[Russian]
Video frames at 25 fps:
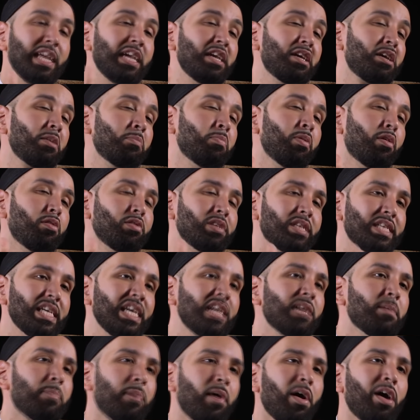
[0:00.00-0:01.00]
без
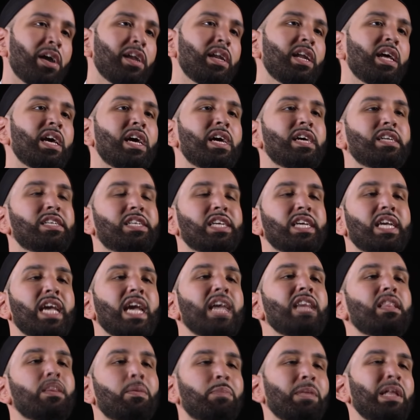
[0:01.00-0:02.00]
цели и знания
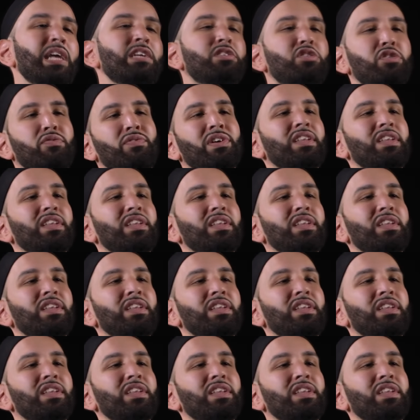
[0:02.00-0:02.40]
этой цели,